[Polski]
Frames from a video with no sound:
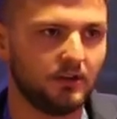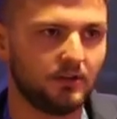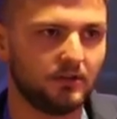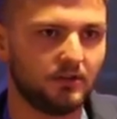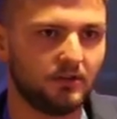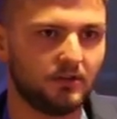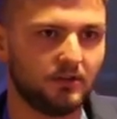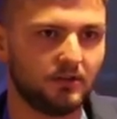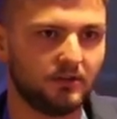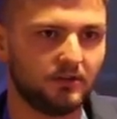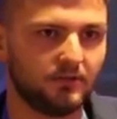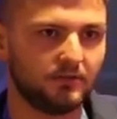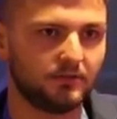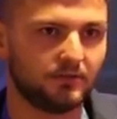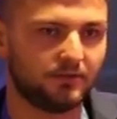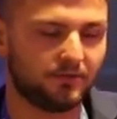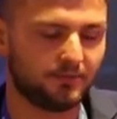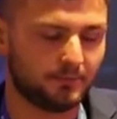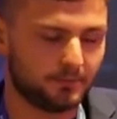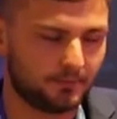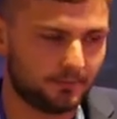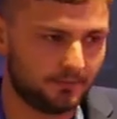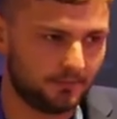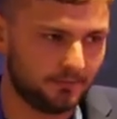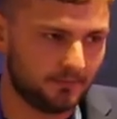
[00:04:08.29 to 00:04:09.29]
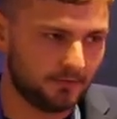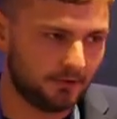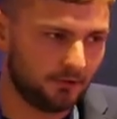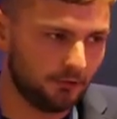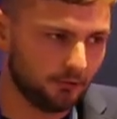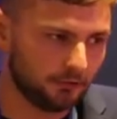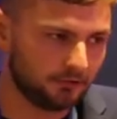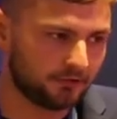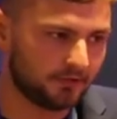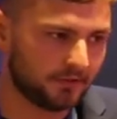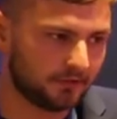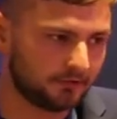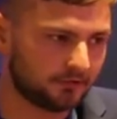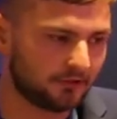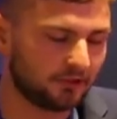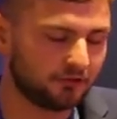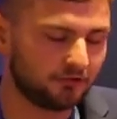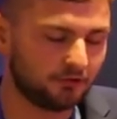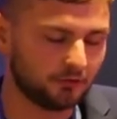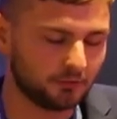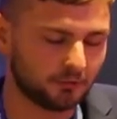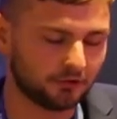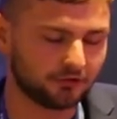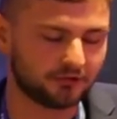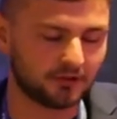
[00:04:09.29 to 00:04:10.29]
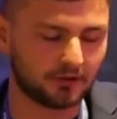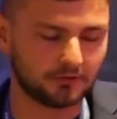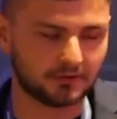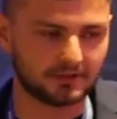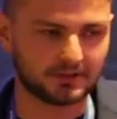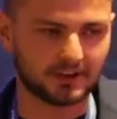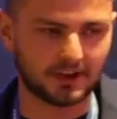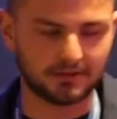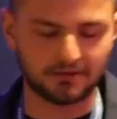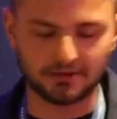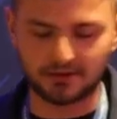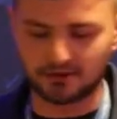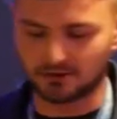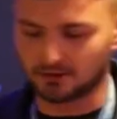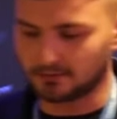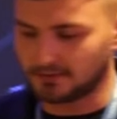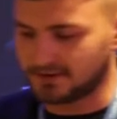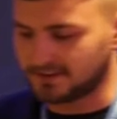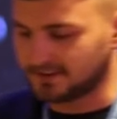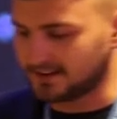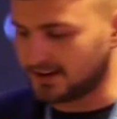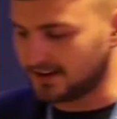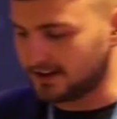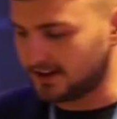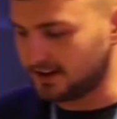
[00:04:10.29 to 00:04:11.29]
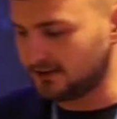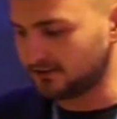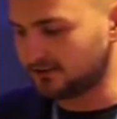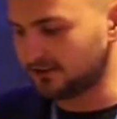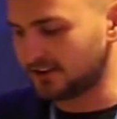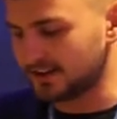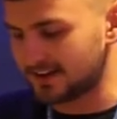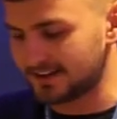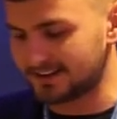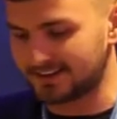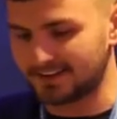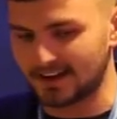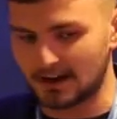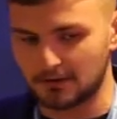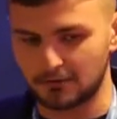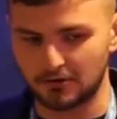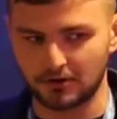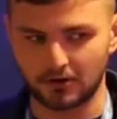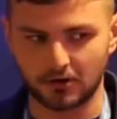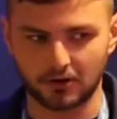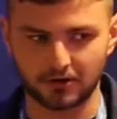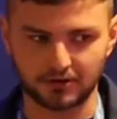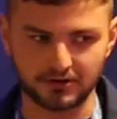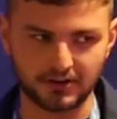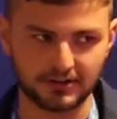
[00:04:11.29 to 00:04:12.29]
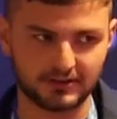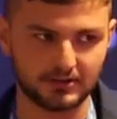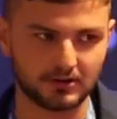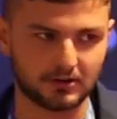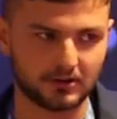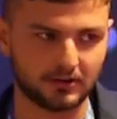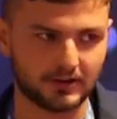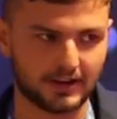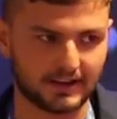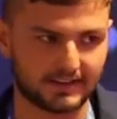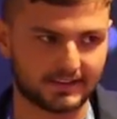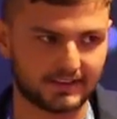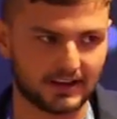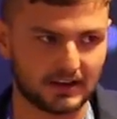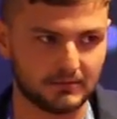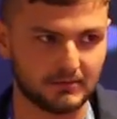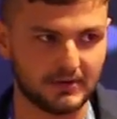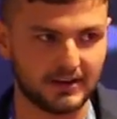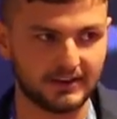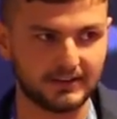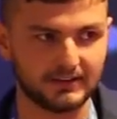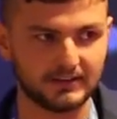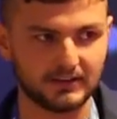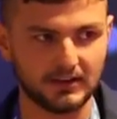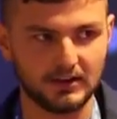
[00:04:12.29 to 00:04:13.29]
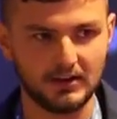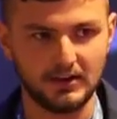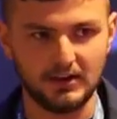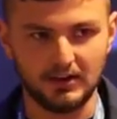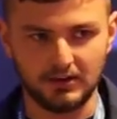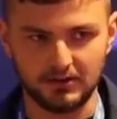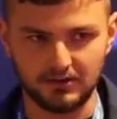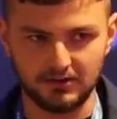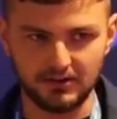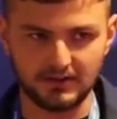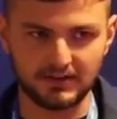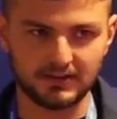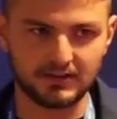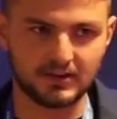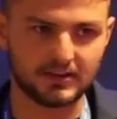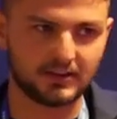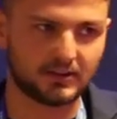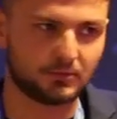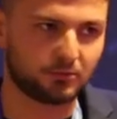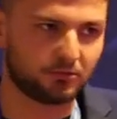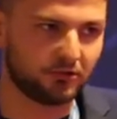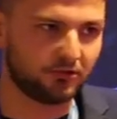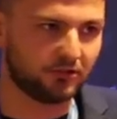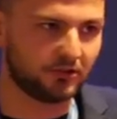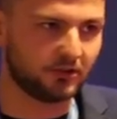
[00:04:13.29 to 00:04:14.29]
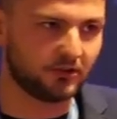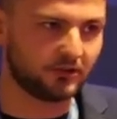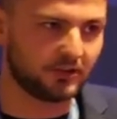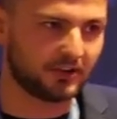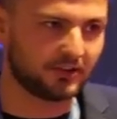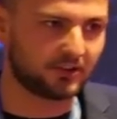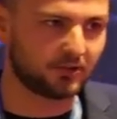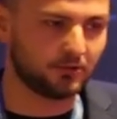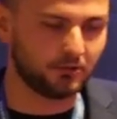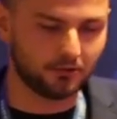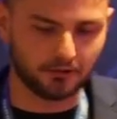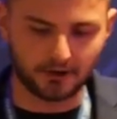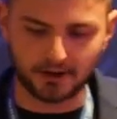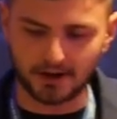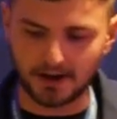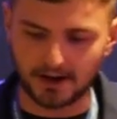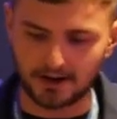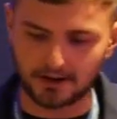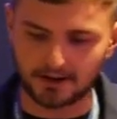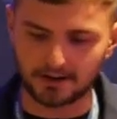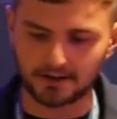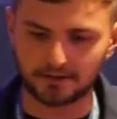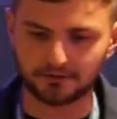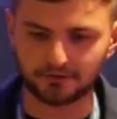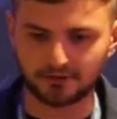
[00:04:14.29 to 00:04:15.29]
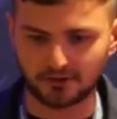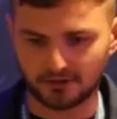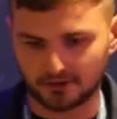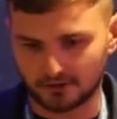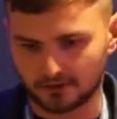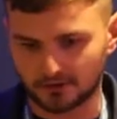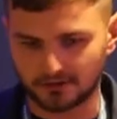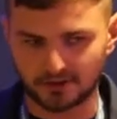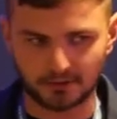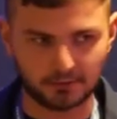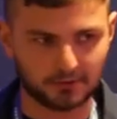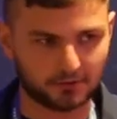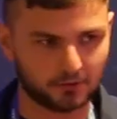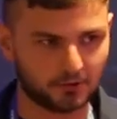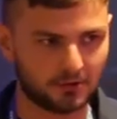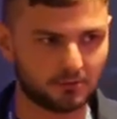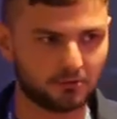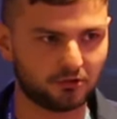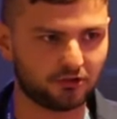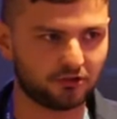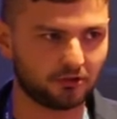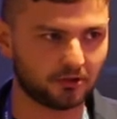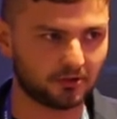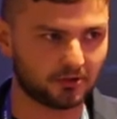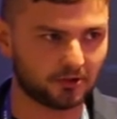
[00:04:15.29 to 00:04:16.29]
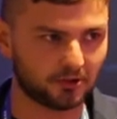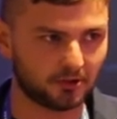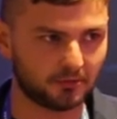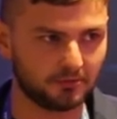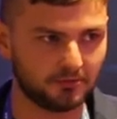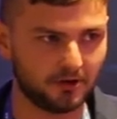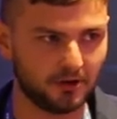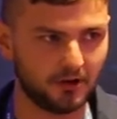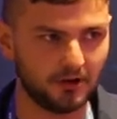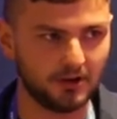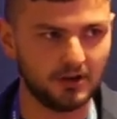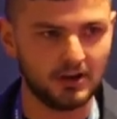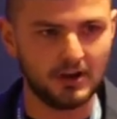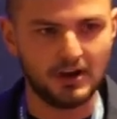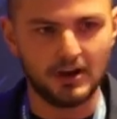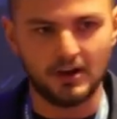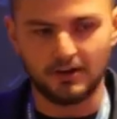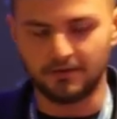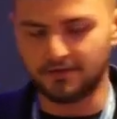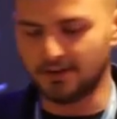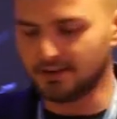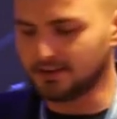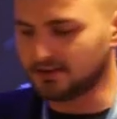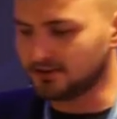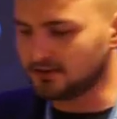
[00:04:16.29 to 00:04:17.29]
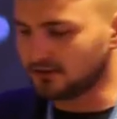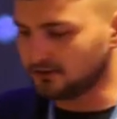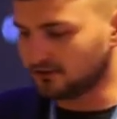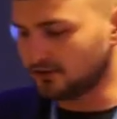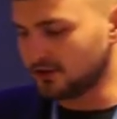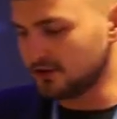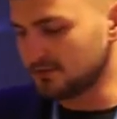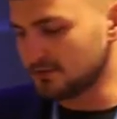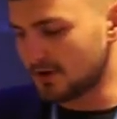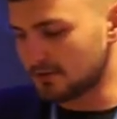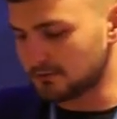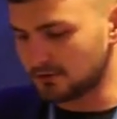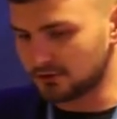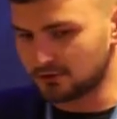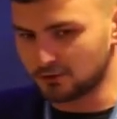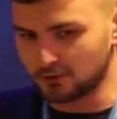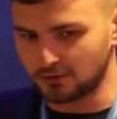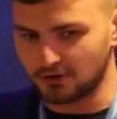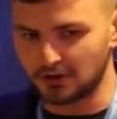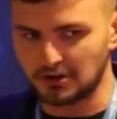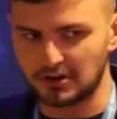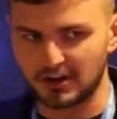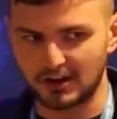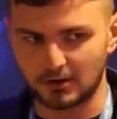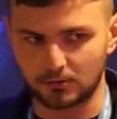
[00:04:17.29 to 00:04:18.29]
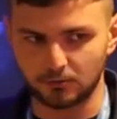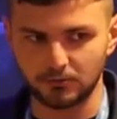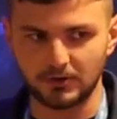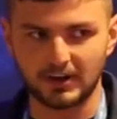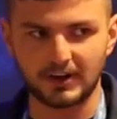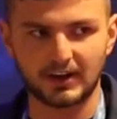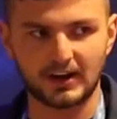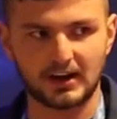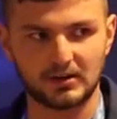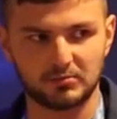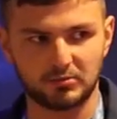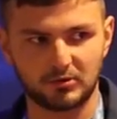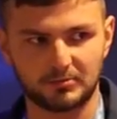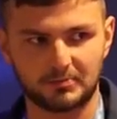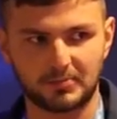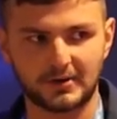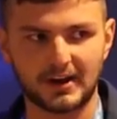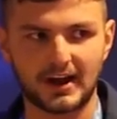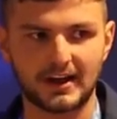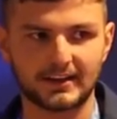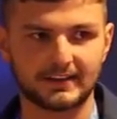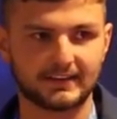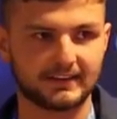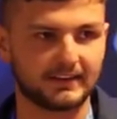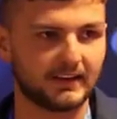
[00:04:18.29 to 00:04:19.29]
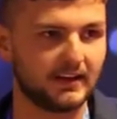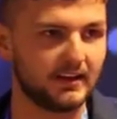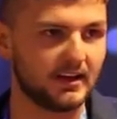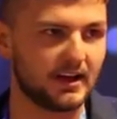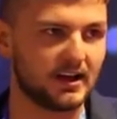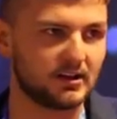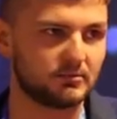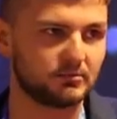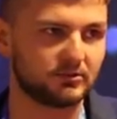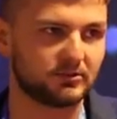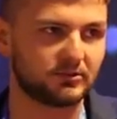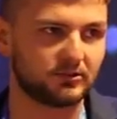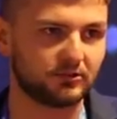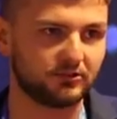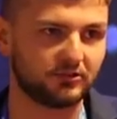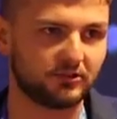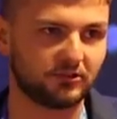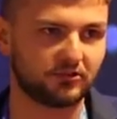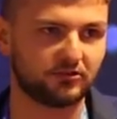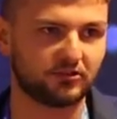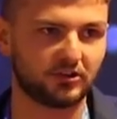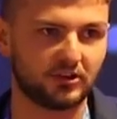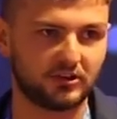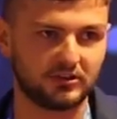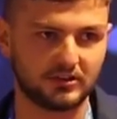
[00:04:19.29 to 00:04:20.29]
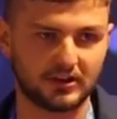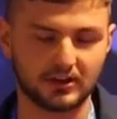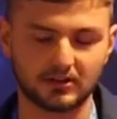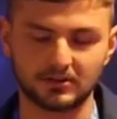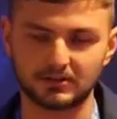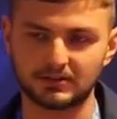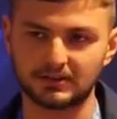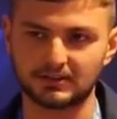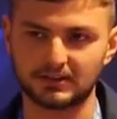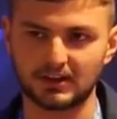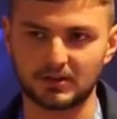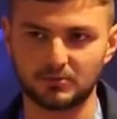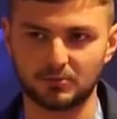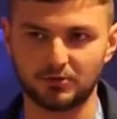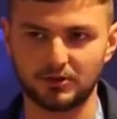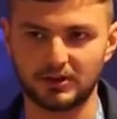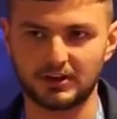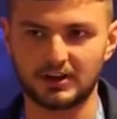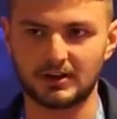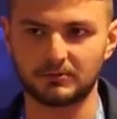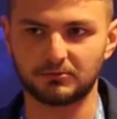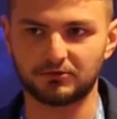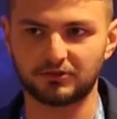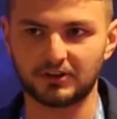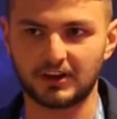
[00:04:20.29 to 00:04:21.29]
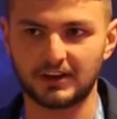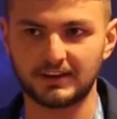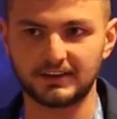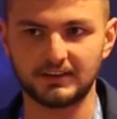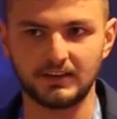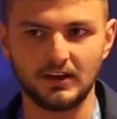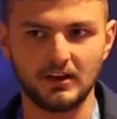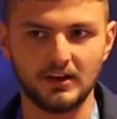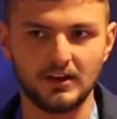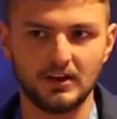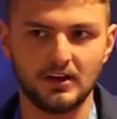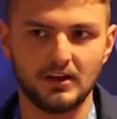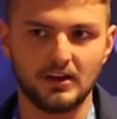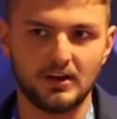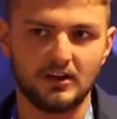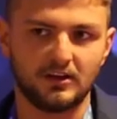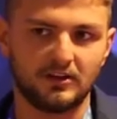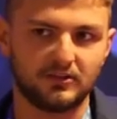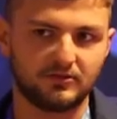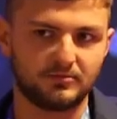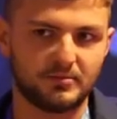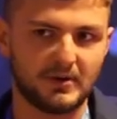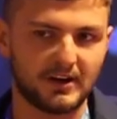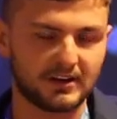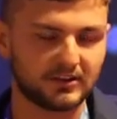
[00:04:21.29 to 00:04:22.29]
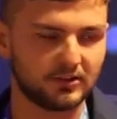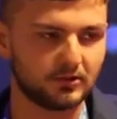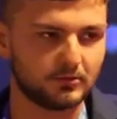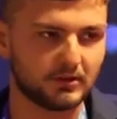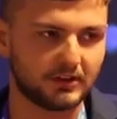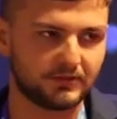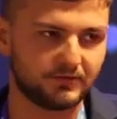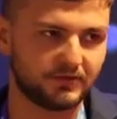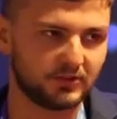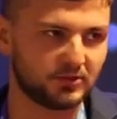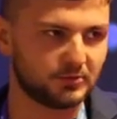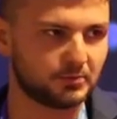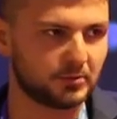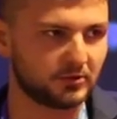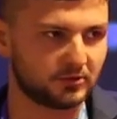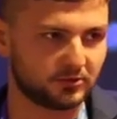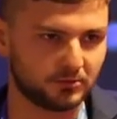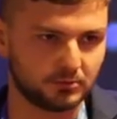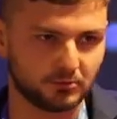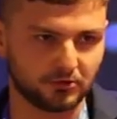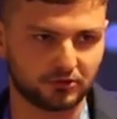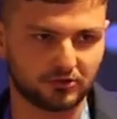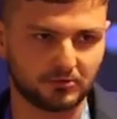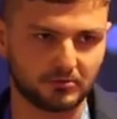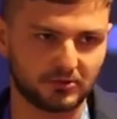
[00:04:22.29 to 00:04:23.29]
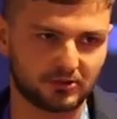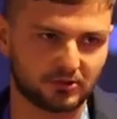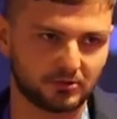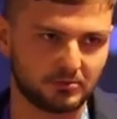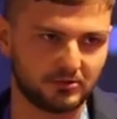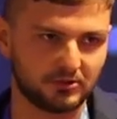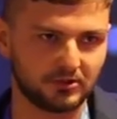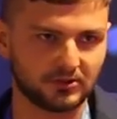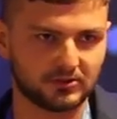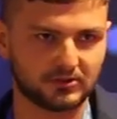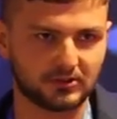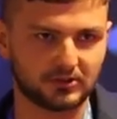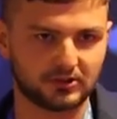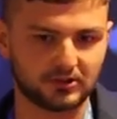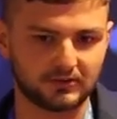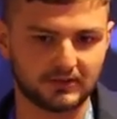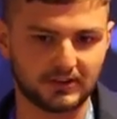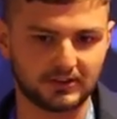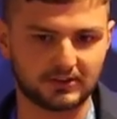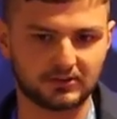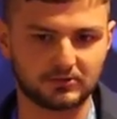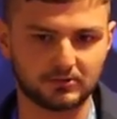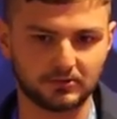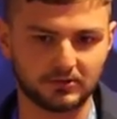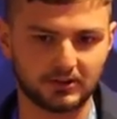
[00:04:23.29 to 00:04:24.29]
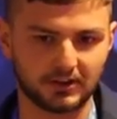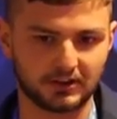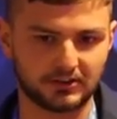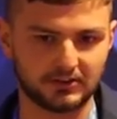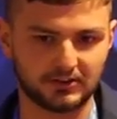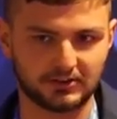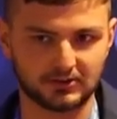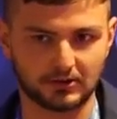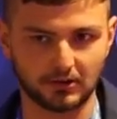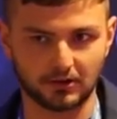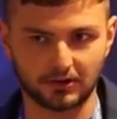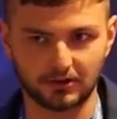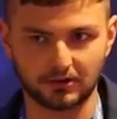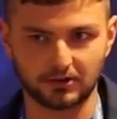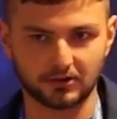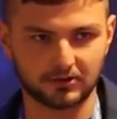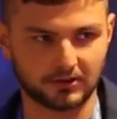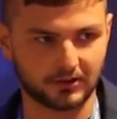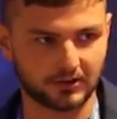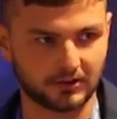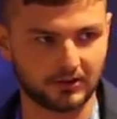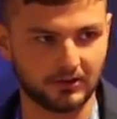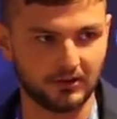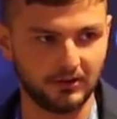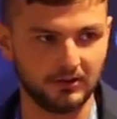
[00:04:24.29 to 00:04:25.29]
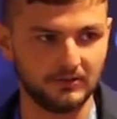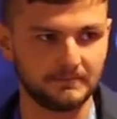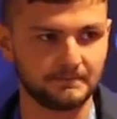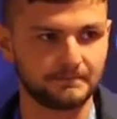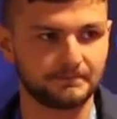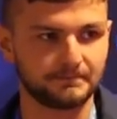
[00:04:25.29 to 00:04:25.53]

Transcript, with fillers: E, w już we wrześniu można ustawić sobie zajęcia na cały rok, nie tylko na semestr i nic nie jest przydzielone z góry, ale na wszystko zapisujemy się osobno, więc jeżeli mamy drugi kierunek albo pracę, albo coś jeszcze innego, co zajmuje nam czas, w bardzo łatwy sposób możemy sobie dostosować studia historii do tego.